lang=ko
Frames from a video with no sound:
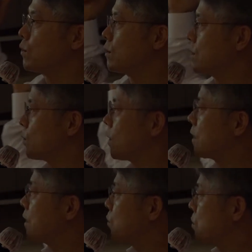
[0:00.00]
있는지를
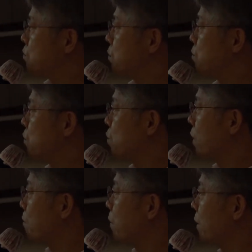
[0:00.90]
확인하고 싶으시면 저
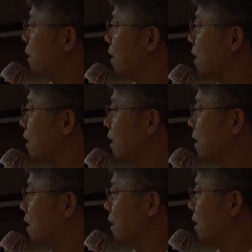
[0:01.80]
앞에
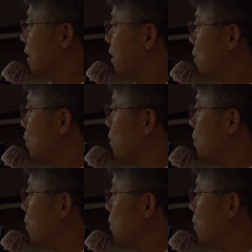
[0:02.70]
저